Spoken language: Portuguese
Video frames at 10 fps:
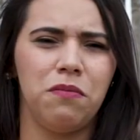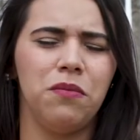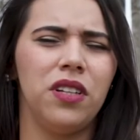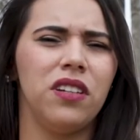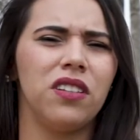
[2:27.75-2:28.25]

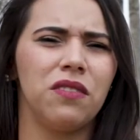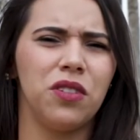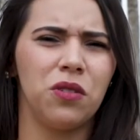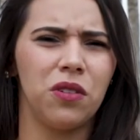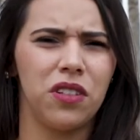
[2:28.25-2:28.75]
mim e na
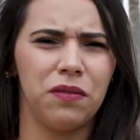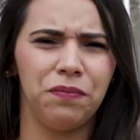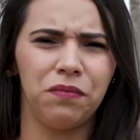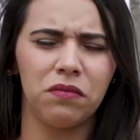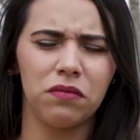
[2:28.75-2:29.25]
Vitória.
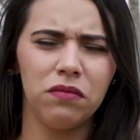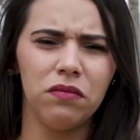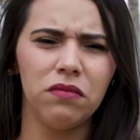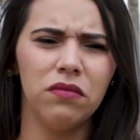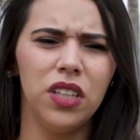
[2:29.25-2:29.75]

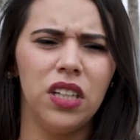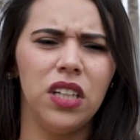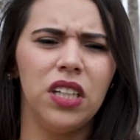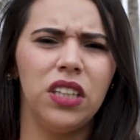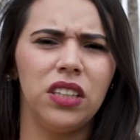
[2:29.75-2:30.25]

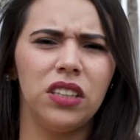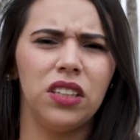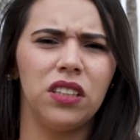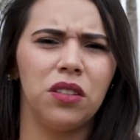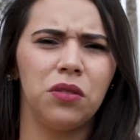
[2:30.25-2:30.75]

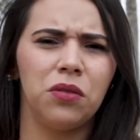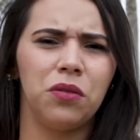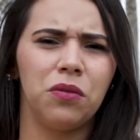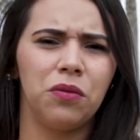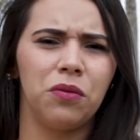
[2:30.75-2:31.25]

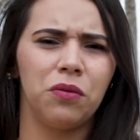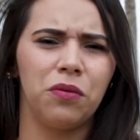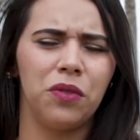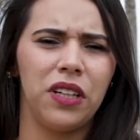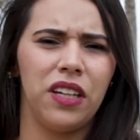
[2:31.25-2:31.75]
Então,
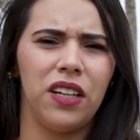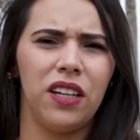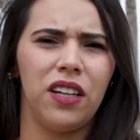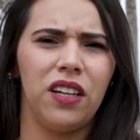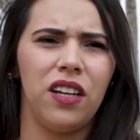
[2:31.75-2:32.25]

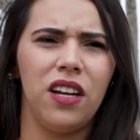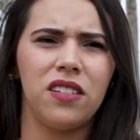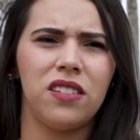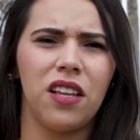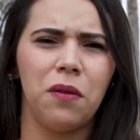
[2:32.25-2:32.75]
é,
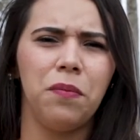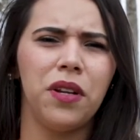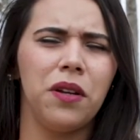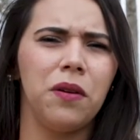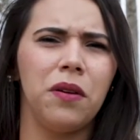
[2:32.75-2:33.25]
eles
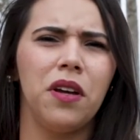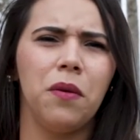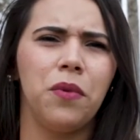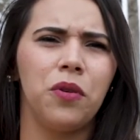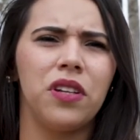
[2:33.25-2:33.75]
sempre
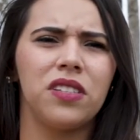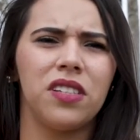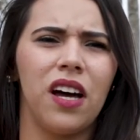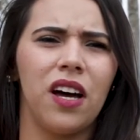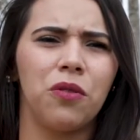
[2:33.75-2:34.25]

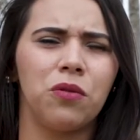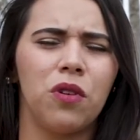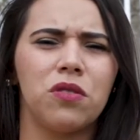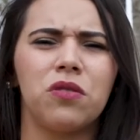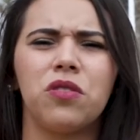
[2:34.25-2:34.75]
priorizaram
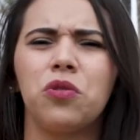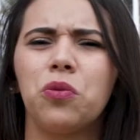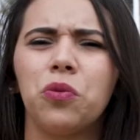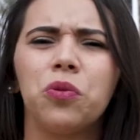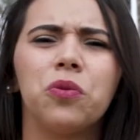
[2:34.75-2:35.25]
nossos
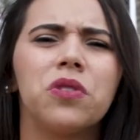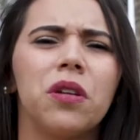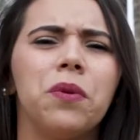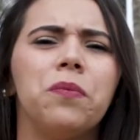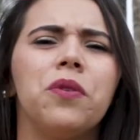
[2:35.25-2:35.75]
estudos,
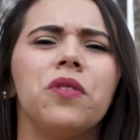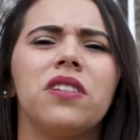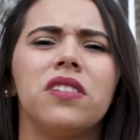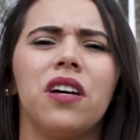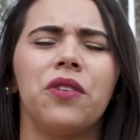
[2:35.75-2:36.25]
sempre
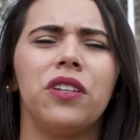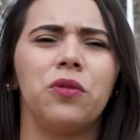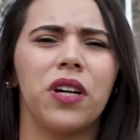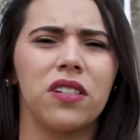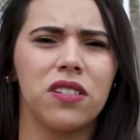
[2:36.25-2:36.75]
priorizaram a
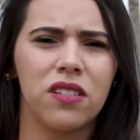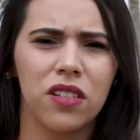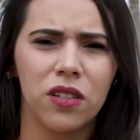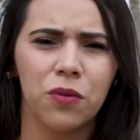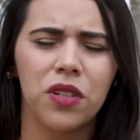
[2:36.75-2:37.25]

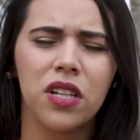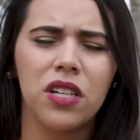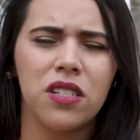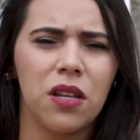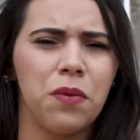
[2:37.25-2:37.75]
educação,
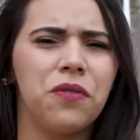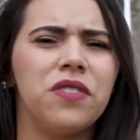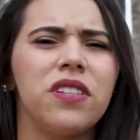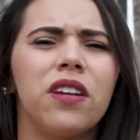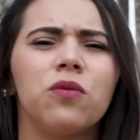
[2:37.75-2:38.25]
sempre
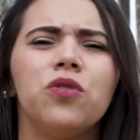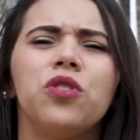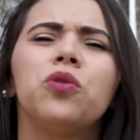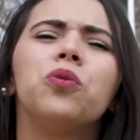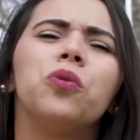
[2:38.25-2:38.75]
fizeram de
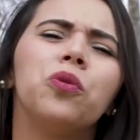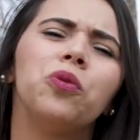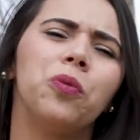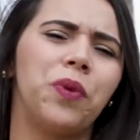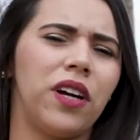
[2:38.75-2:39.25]

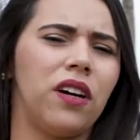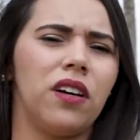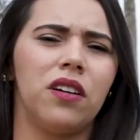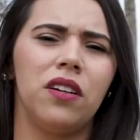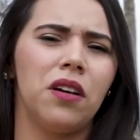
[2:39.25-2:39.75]
tudo
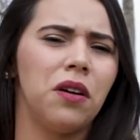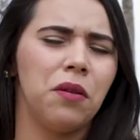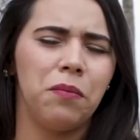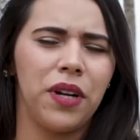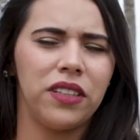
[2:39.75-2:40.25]
para
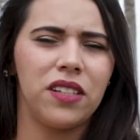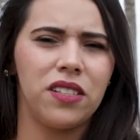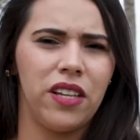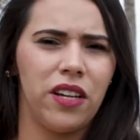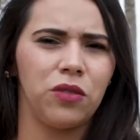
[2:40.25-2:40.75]
dar
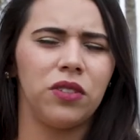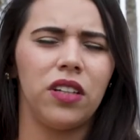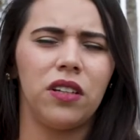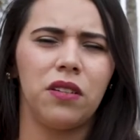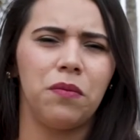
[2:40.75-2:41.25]
certo,
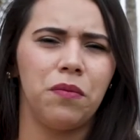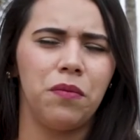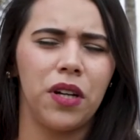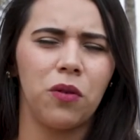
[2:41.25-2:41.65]
né? Para